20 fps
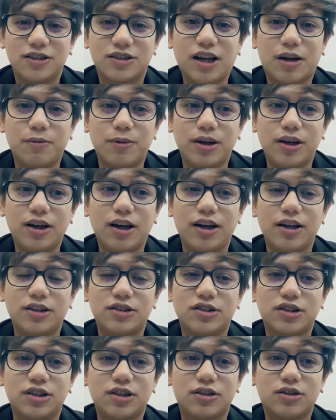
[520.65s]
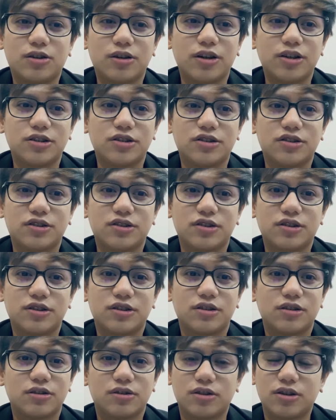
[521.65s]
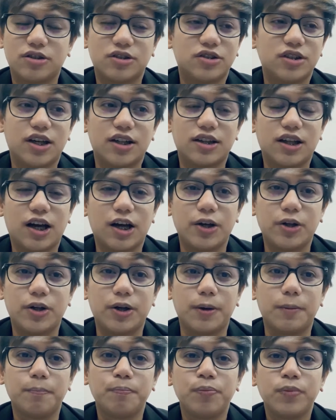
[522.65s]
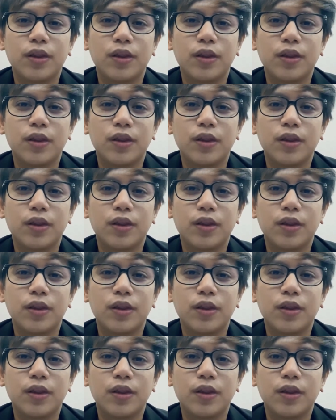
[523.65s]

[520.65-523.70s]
Sabi nga eh, si Turks, Turks yata yun eh,